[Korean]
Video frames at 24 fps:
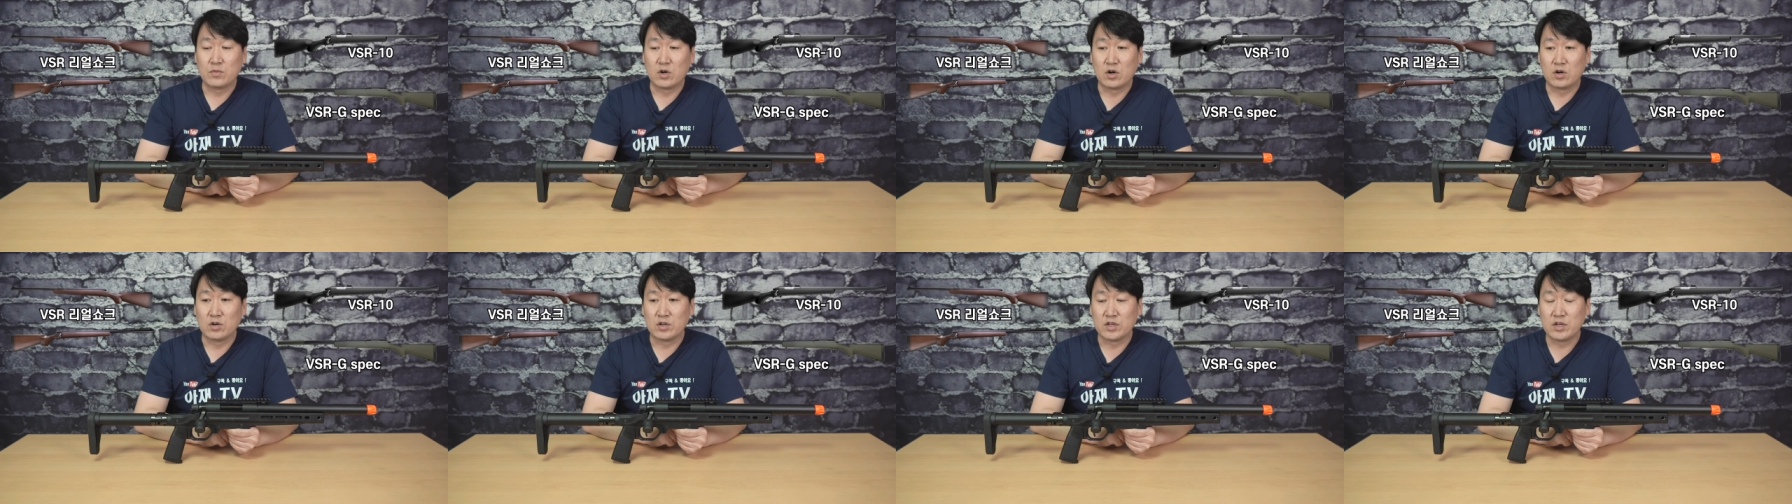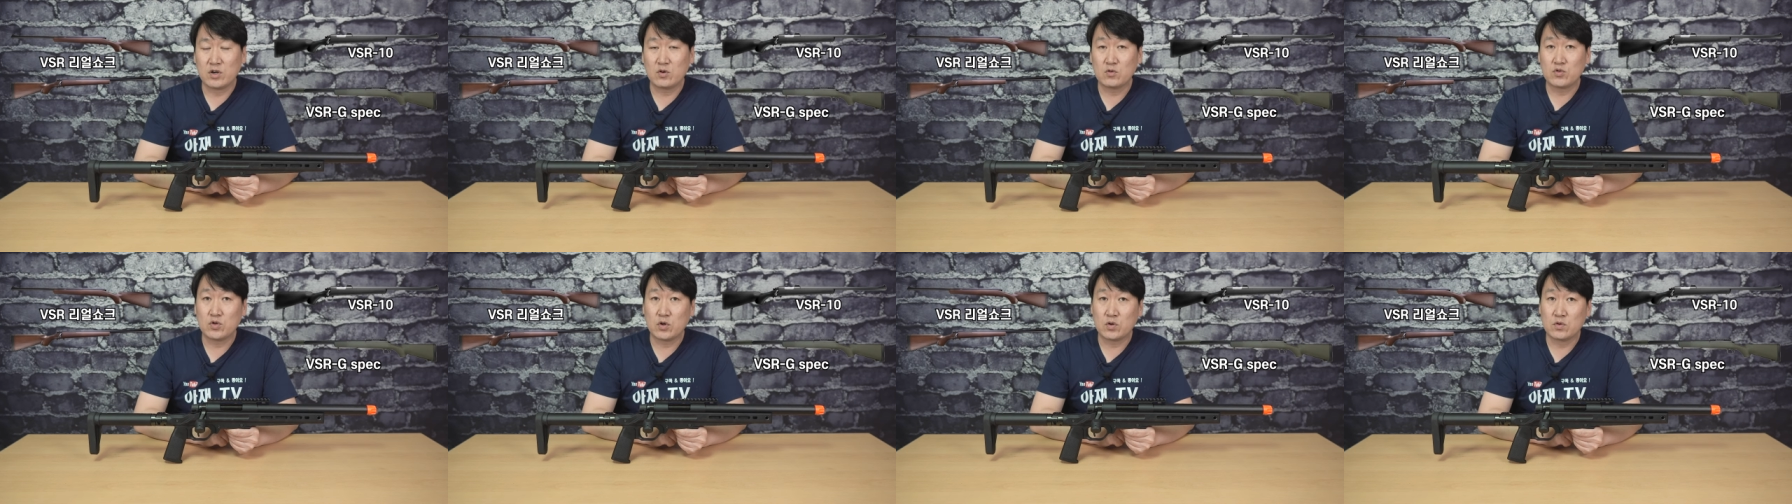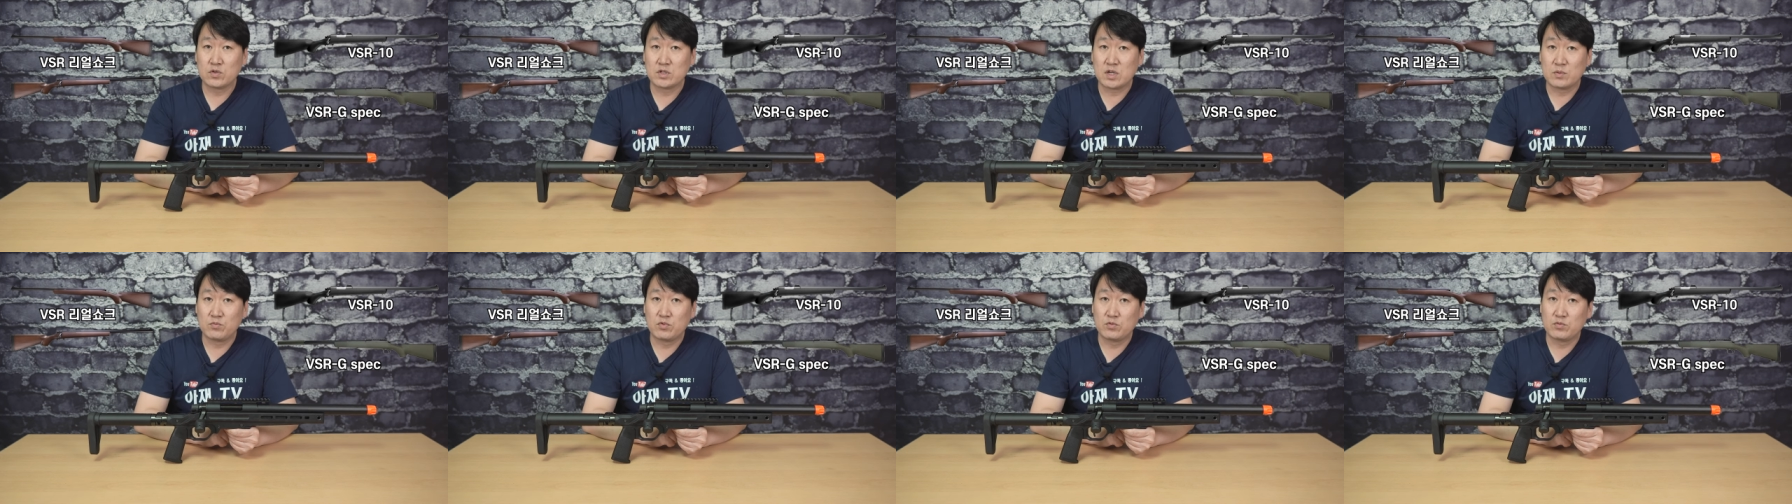뭐
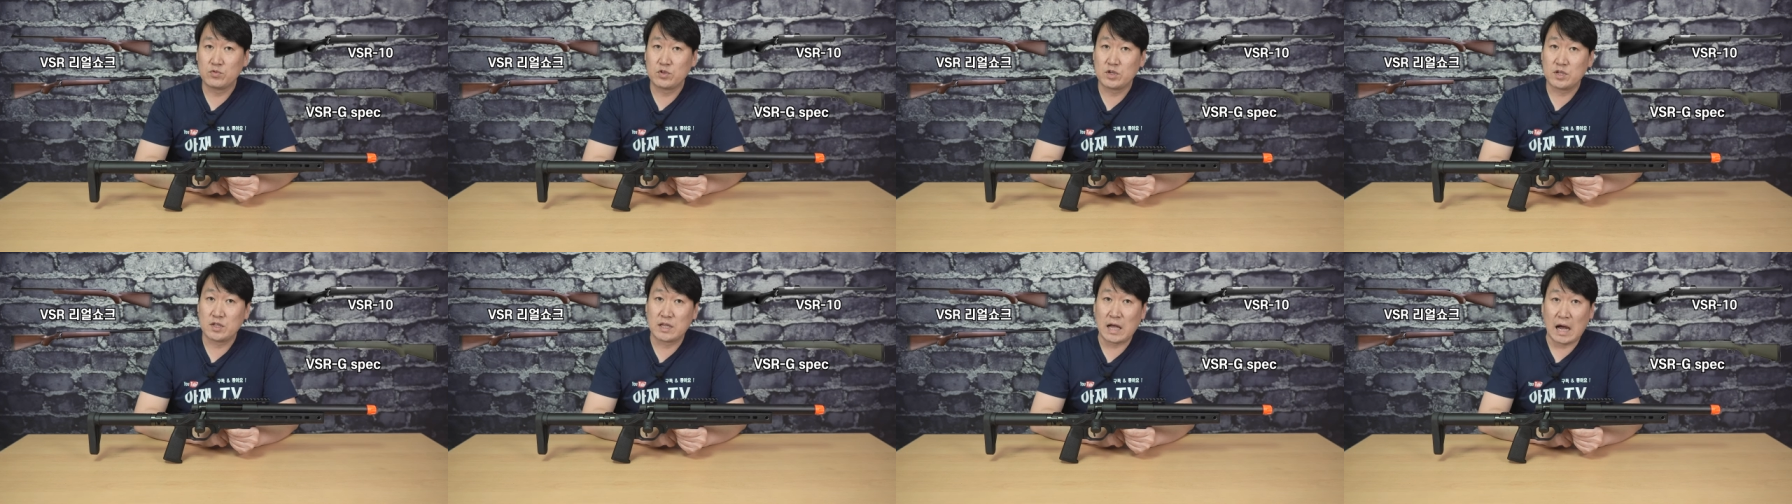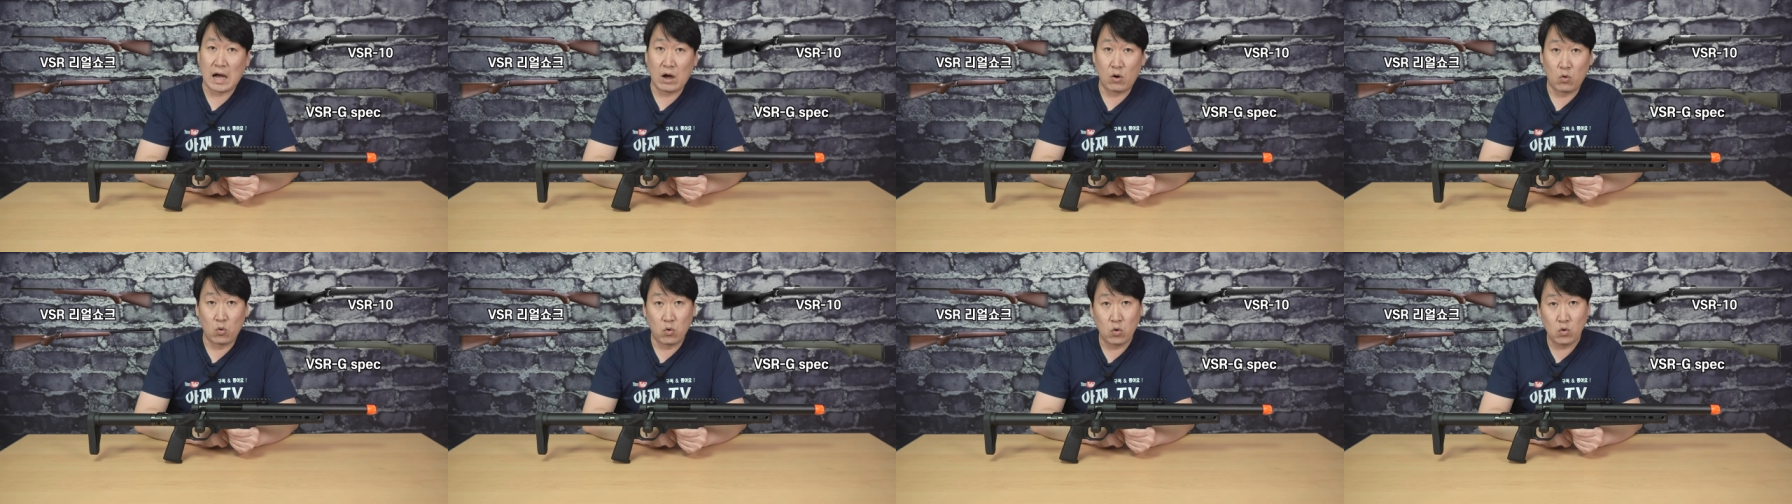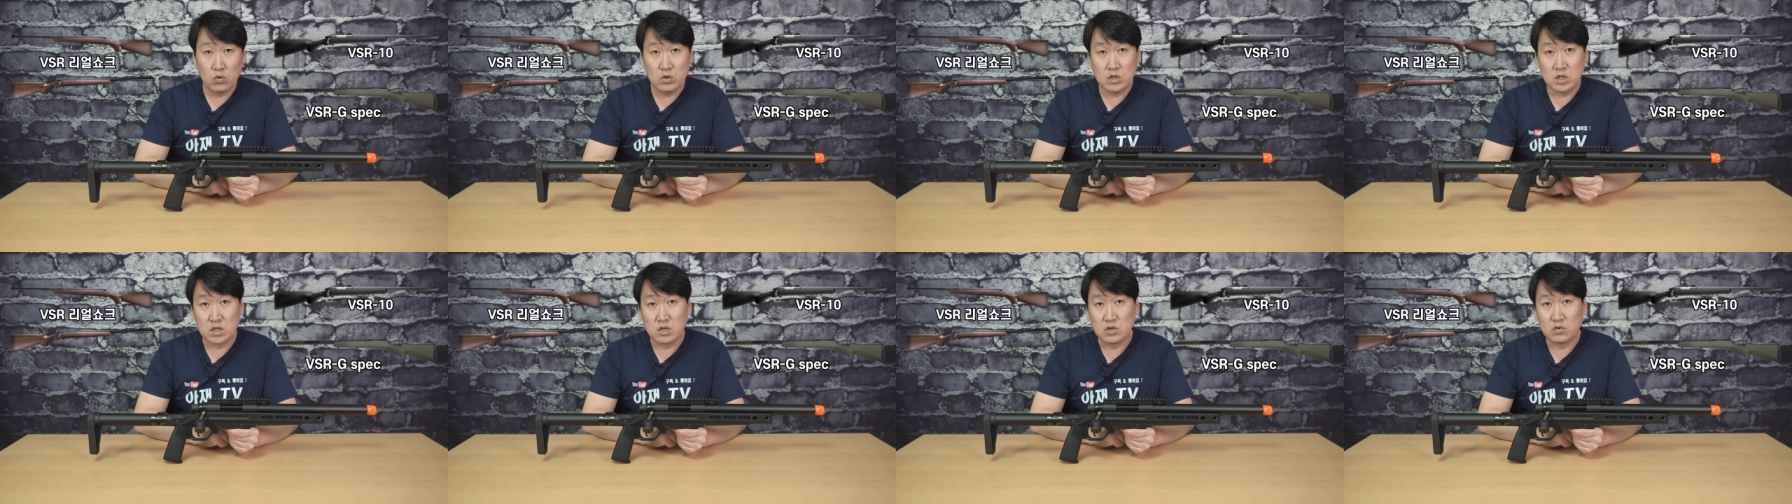리얼쇼크 제품들이
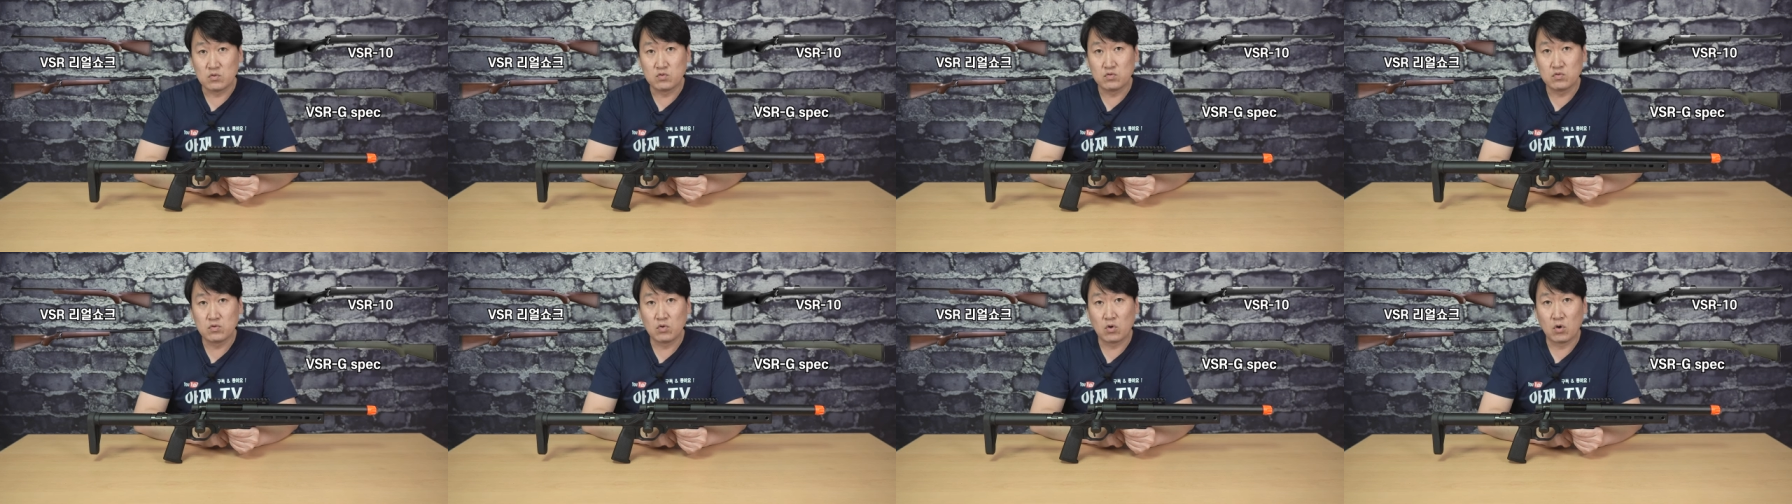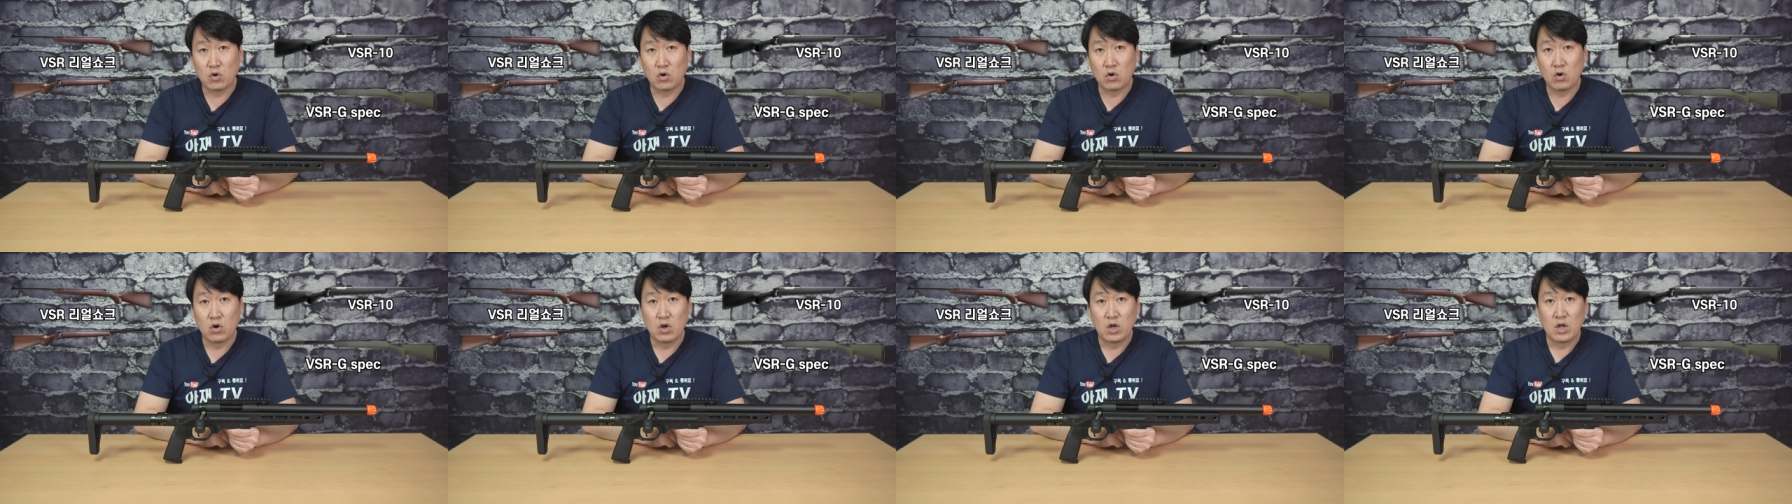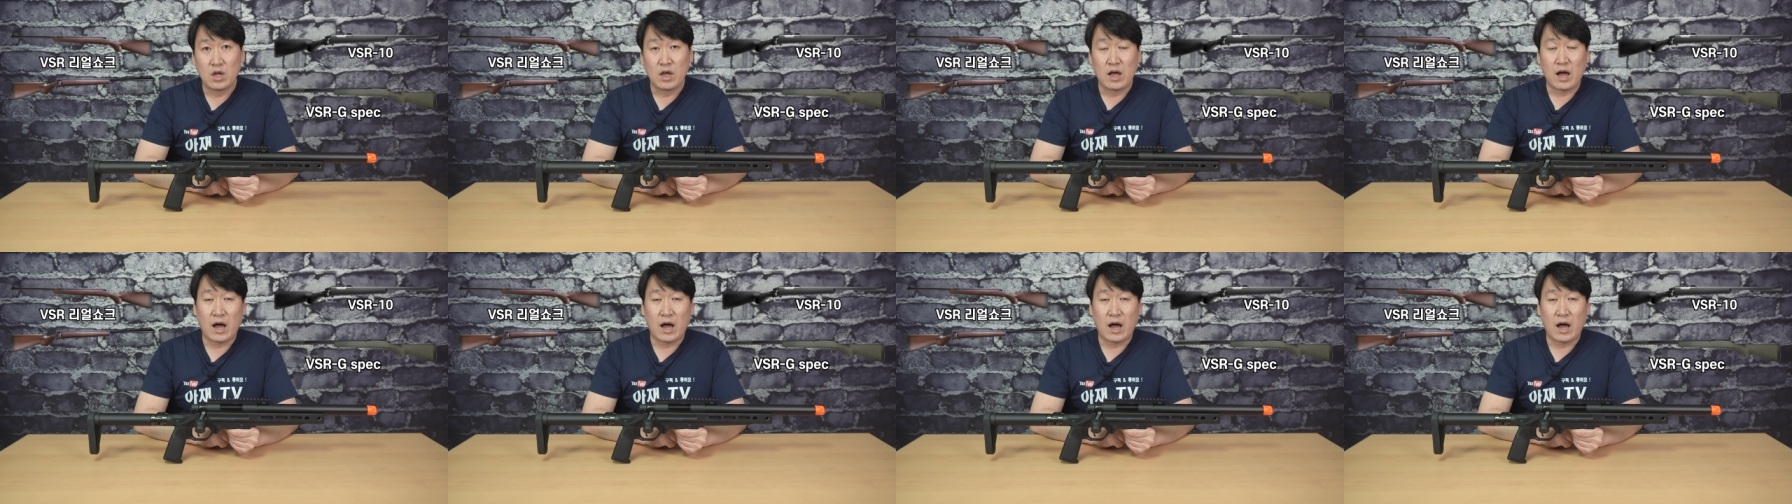나온 이후로